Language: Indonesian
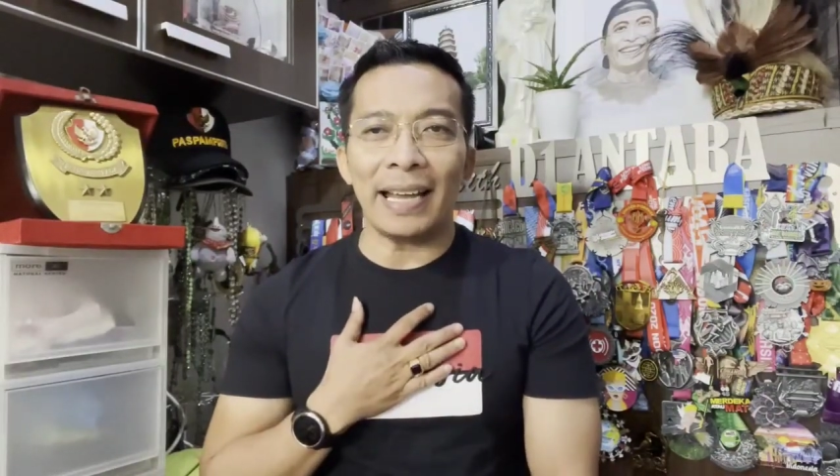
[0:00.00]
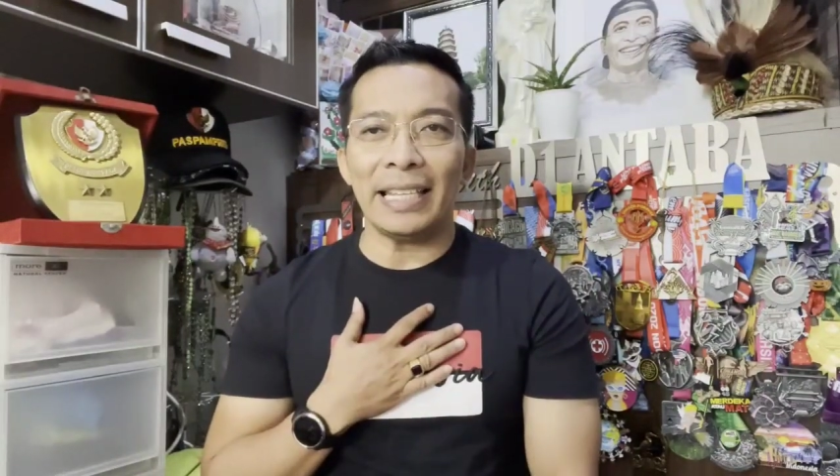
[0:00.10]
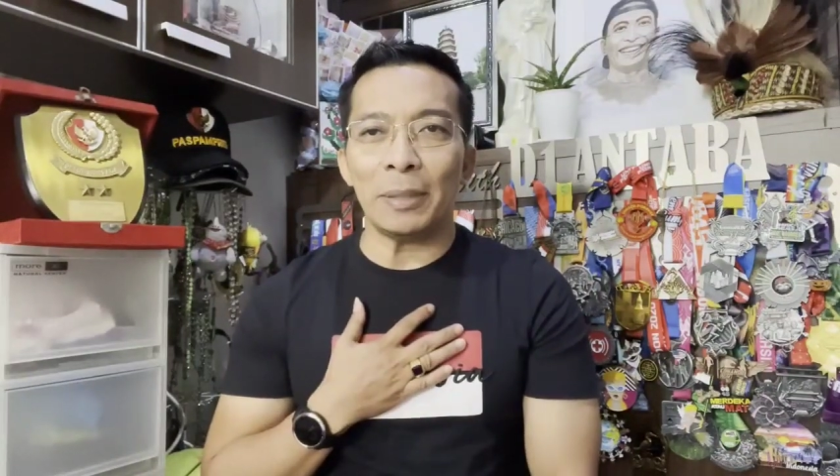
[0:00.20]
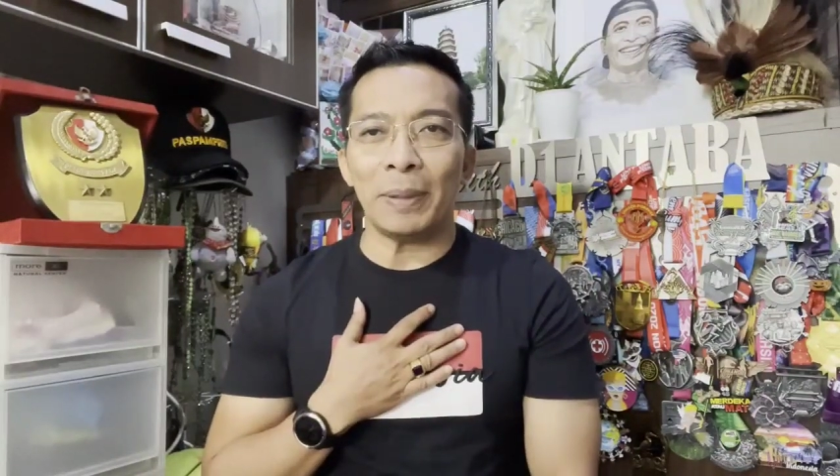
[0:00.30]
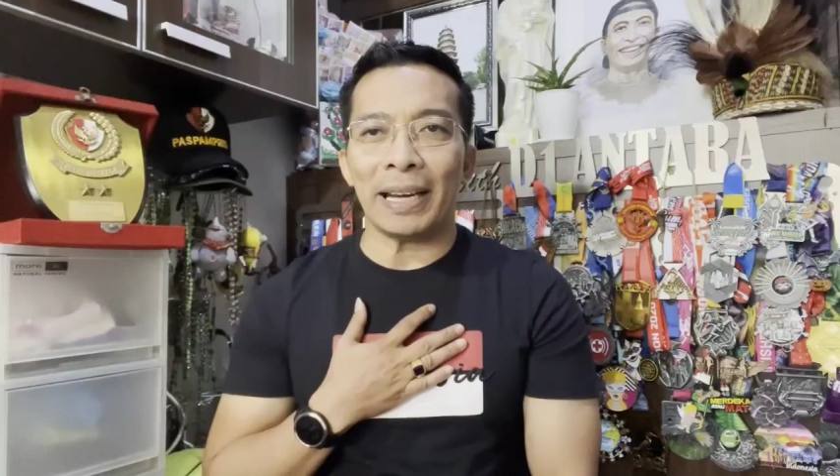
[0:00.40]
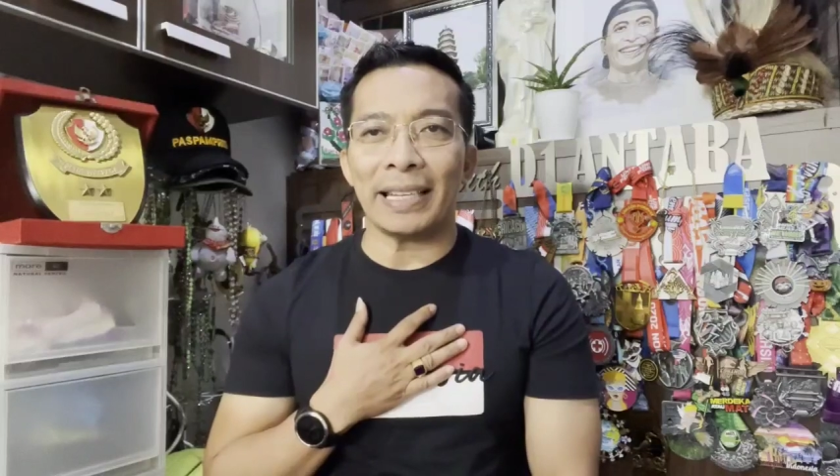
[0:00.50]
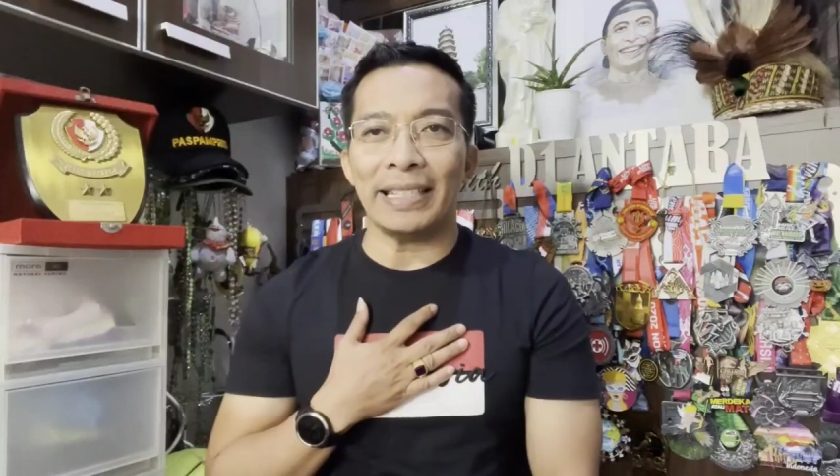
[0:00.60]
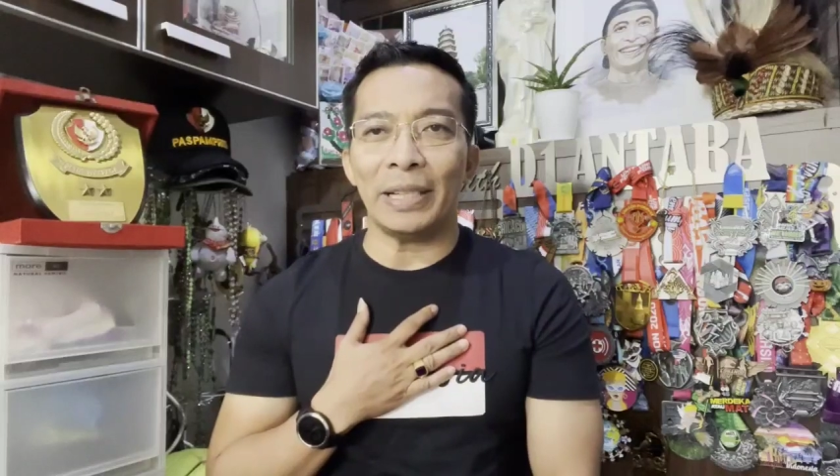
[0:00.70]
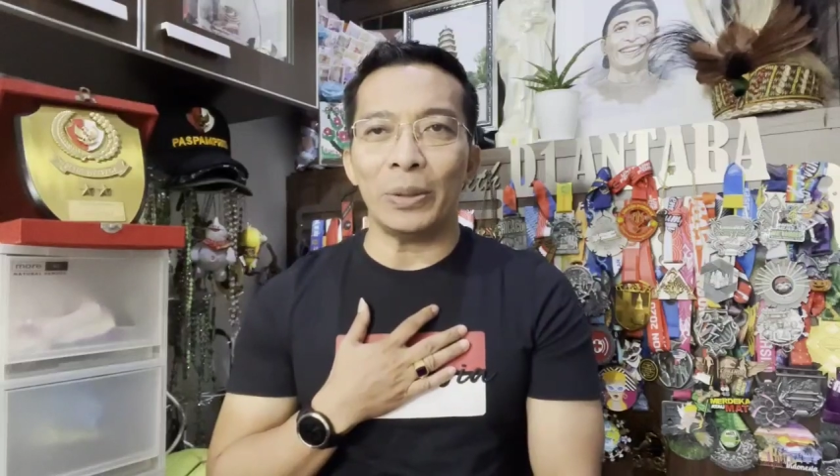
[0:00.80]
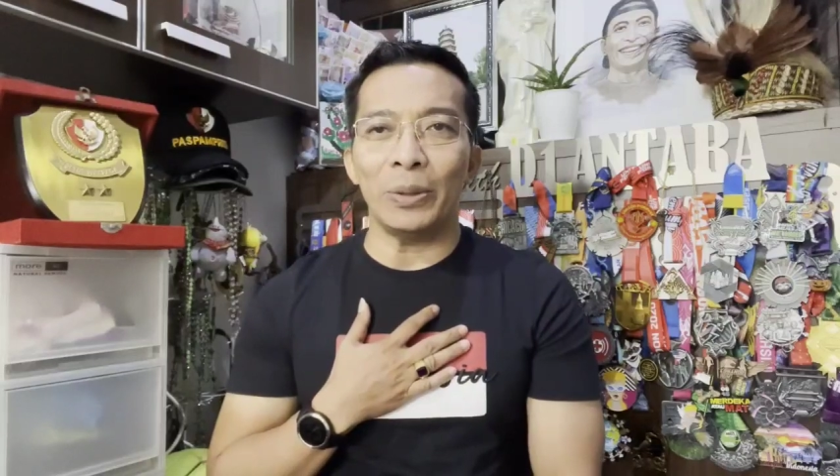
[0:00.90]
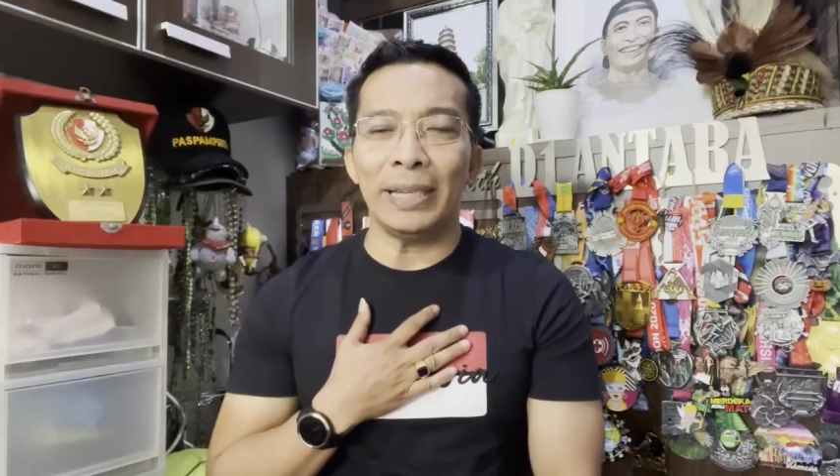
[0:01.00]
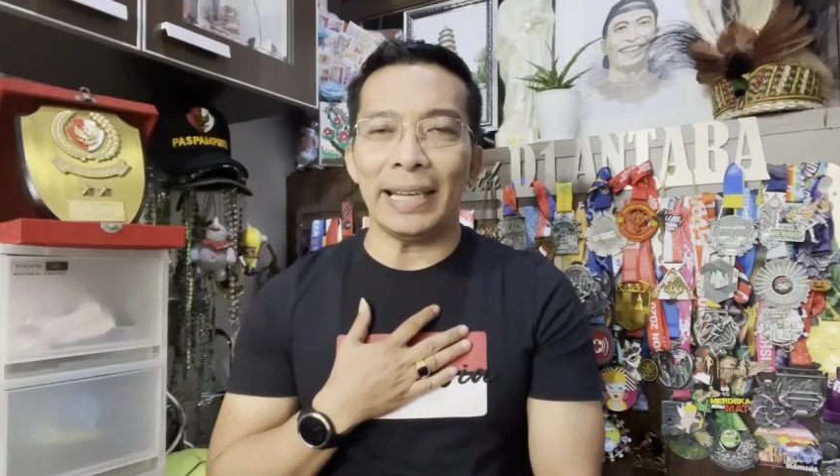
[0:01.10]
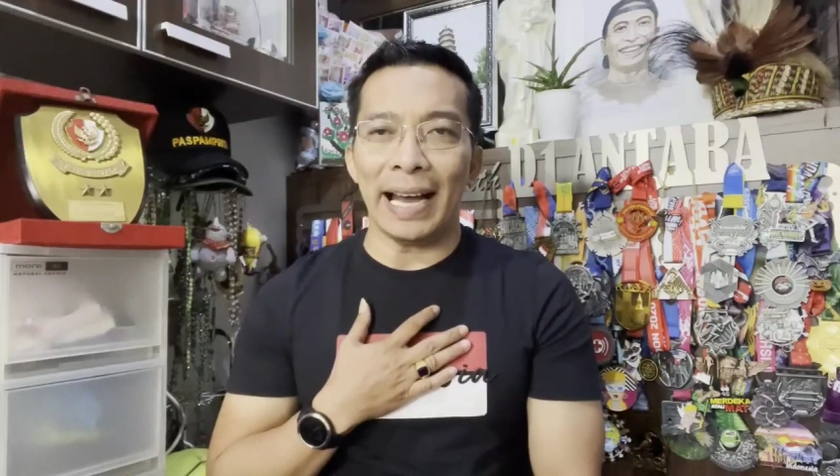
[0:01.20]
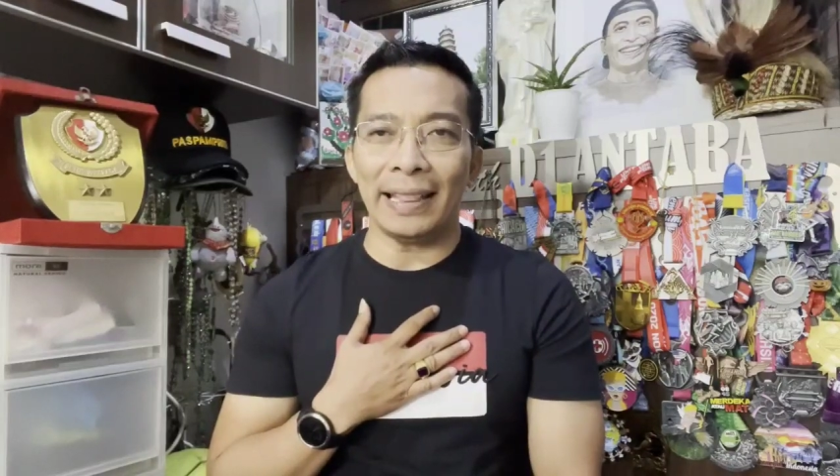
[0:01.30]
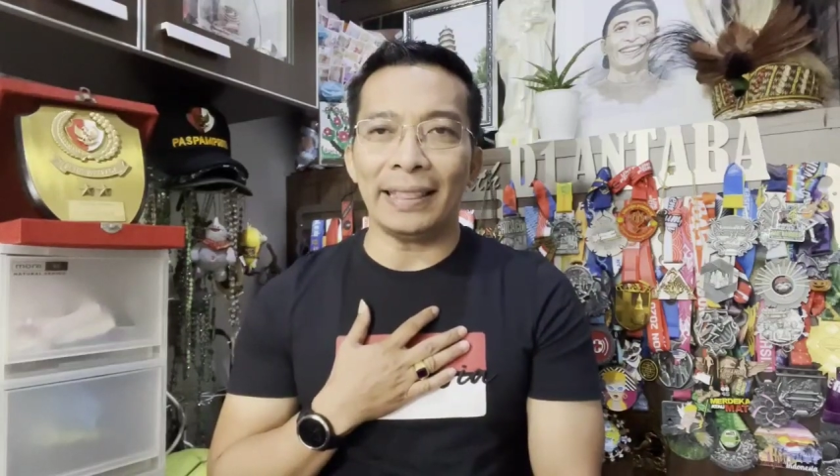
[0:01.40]
Inspirasiku
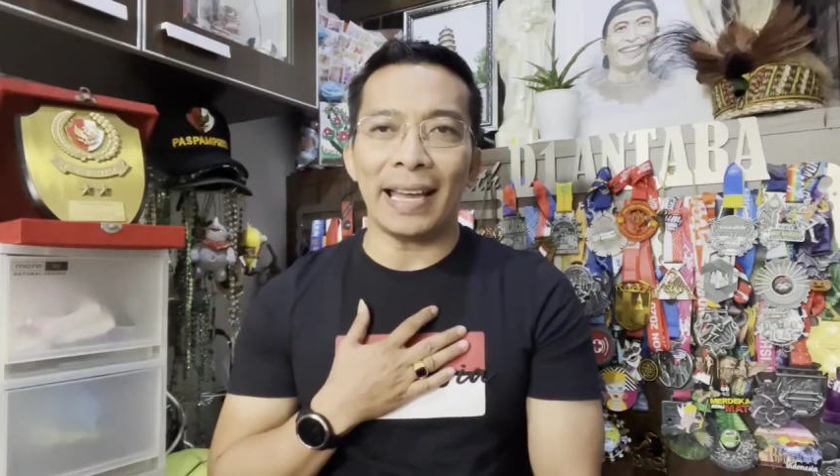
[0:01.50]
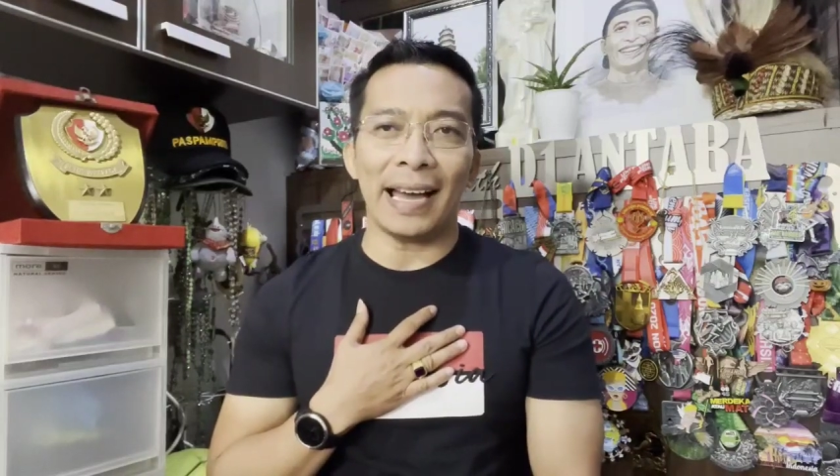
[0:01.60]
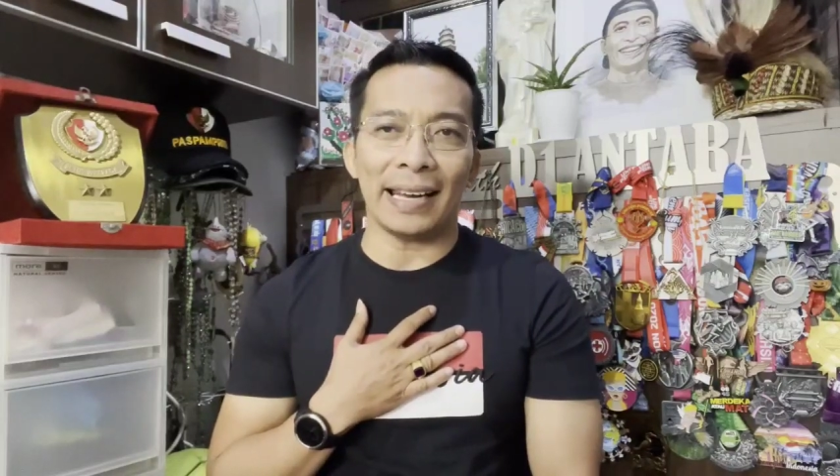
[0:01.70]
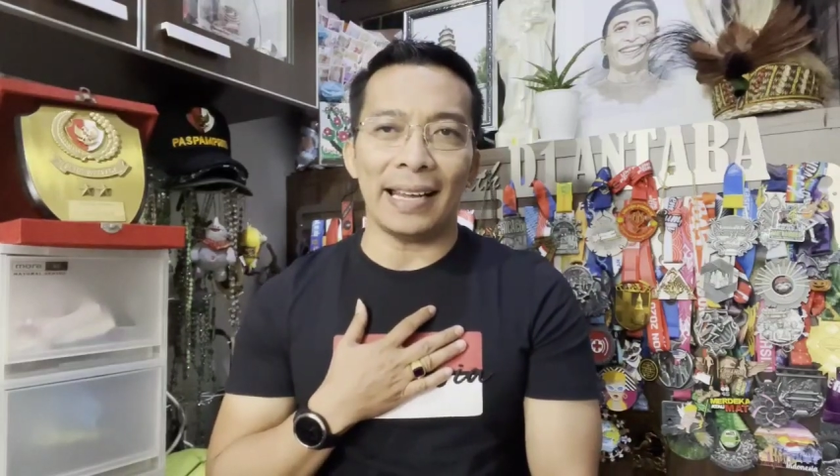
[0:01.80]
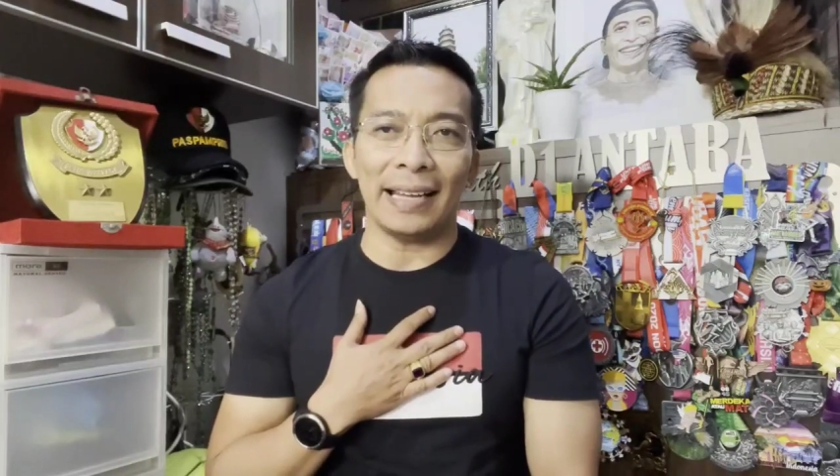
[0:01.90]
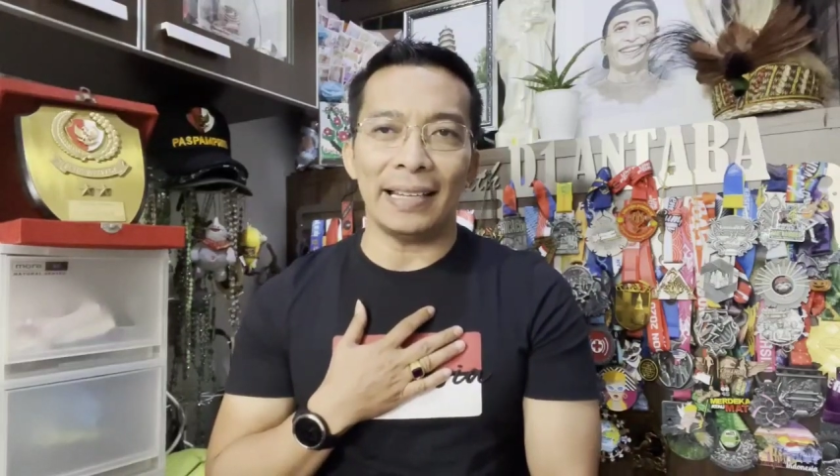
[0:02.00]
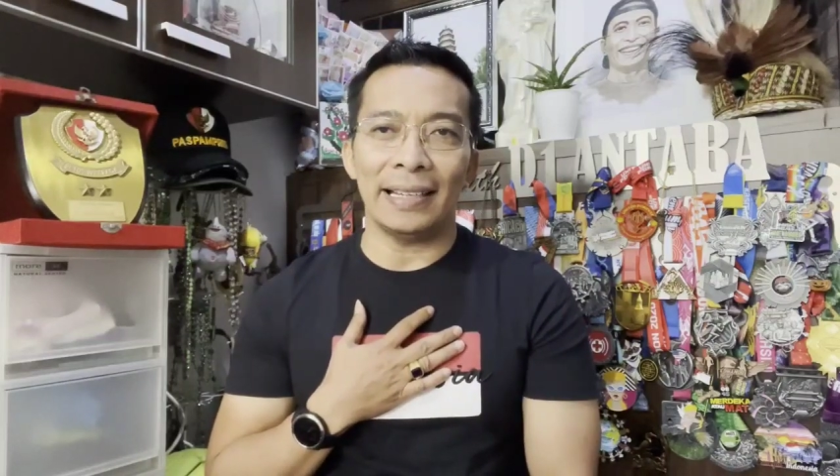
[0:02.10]
di Antara.